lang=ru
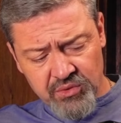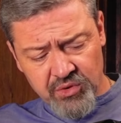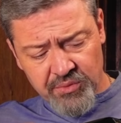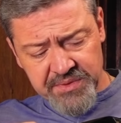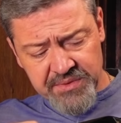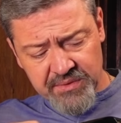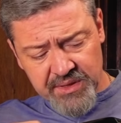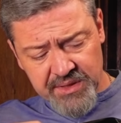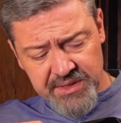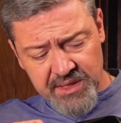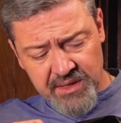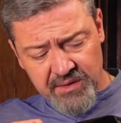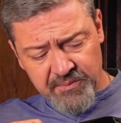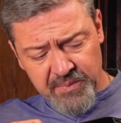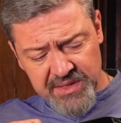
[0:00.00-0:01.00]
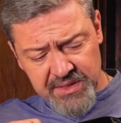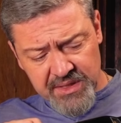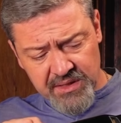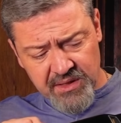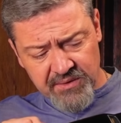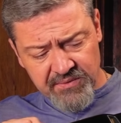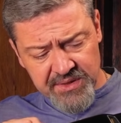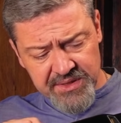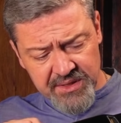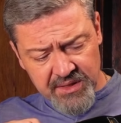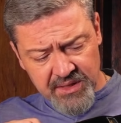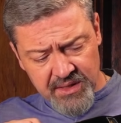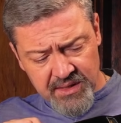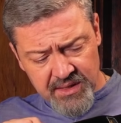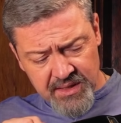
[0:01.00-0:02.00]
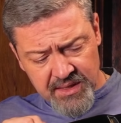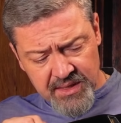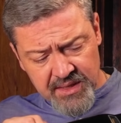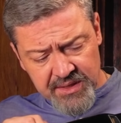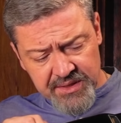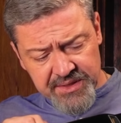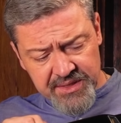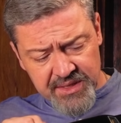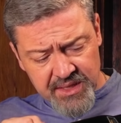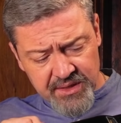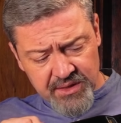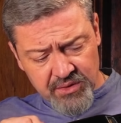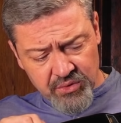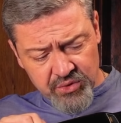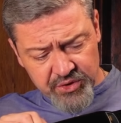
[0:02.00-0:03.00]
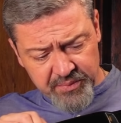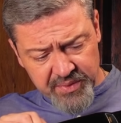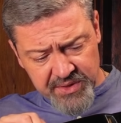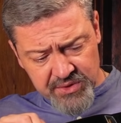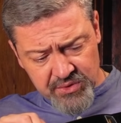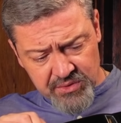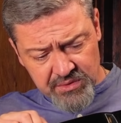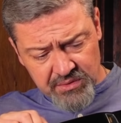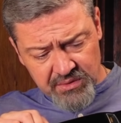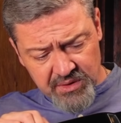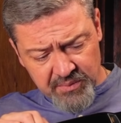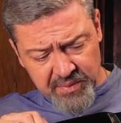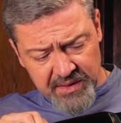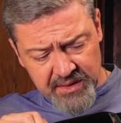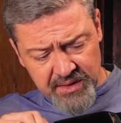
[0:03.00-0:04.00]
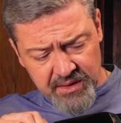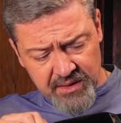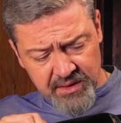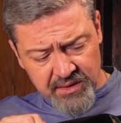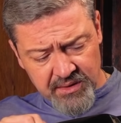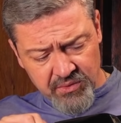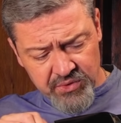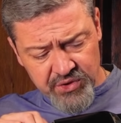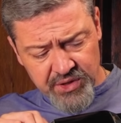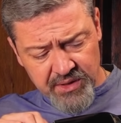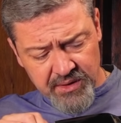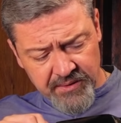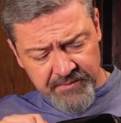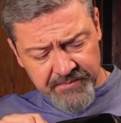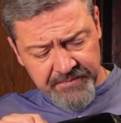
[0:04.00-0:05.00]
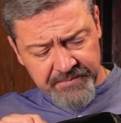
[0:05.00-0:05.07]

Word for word: удобства, так сказать, посадки-высадки. Сзади тоже присутствуют дополнительные ручки,